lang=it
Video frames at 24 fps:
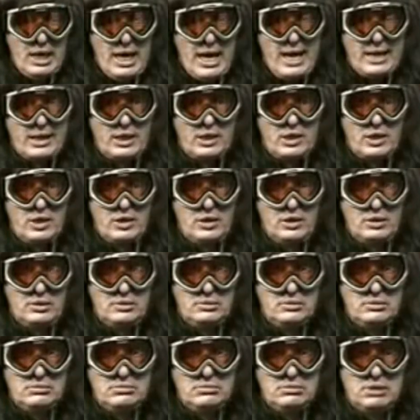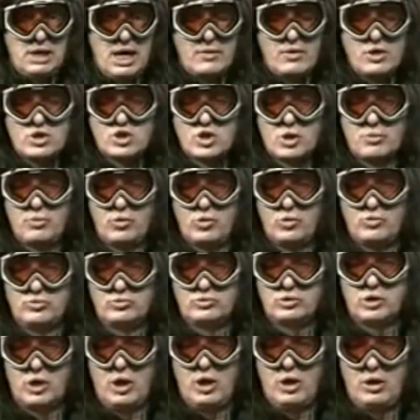Ecco, a questo
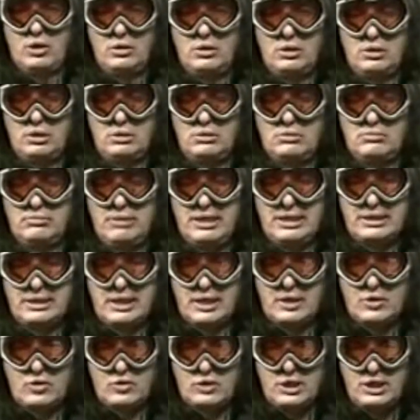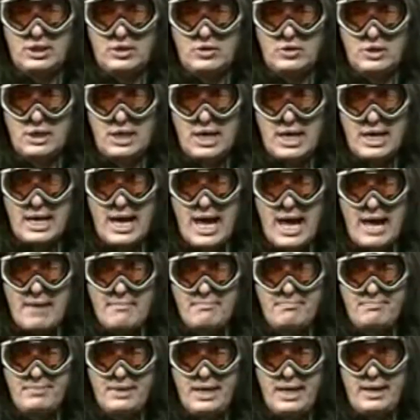punto mette il coniglio nella
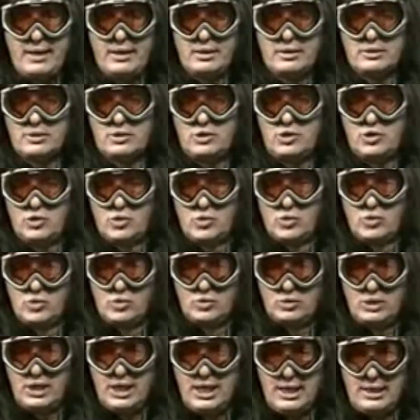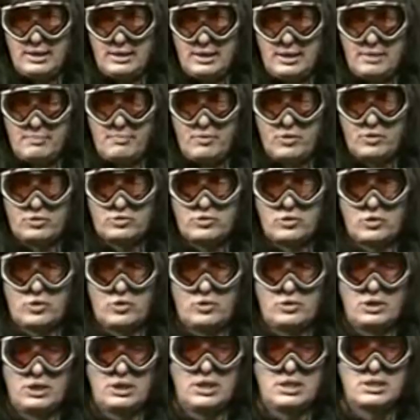gabbia, chiude il
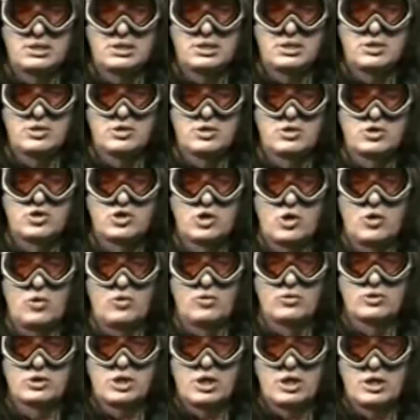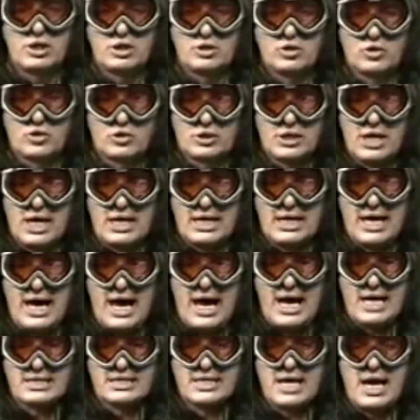portone del signor Jones, ritorna a
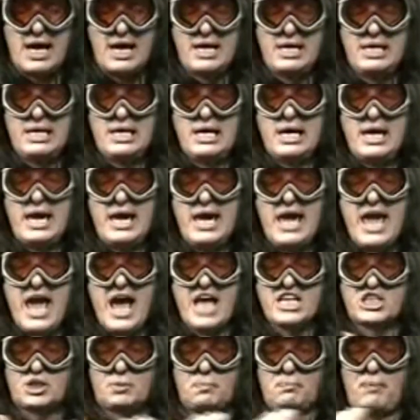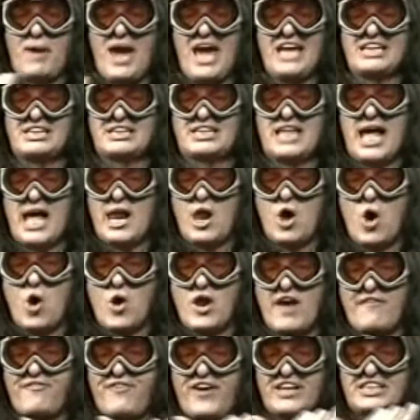casa e aspetta
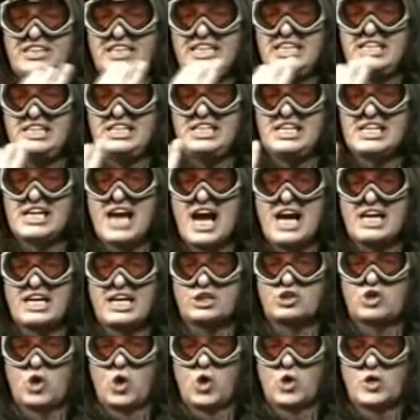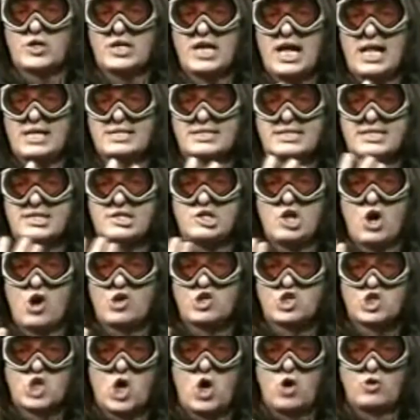l'ora fatidica che torna il
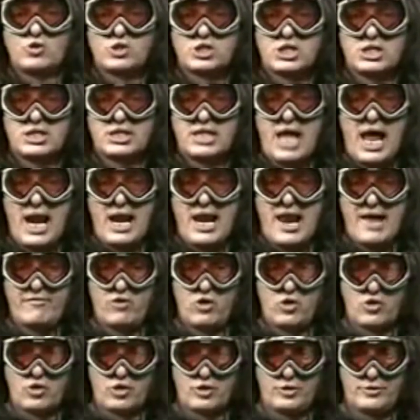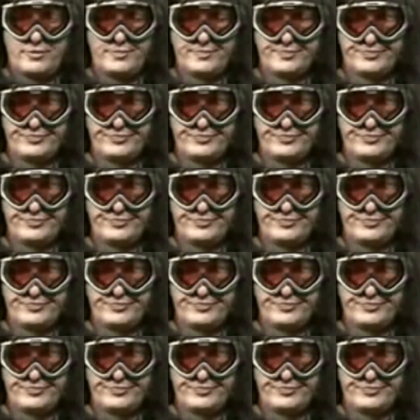signor Jones dal lavoro.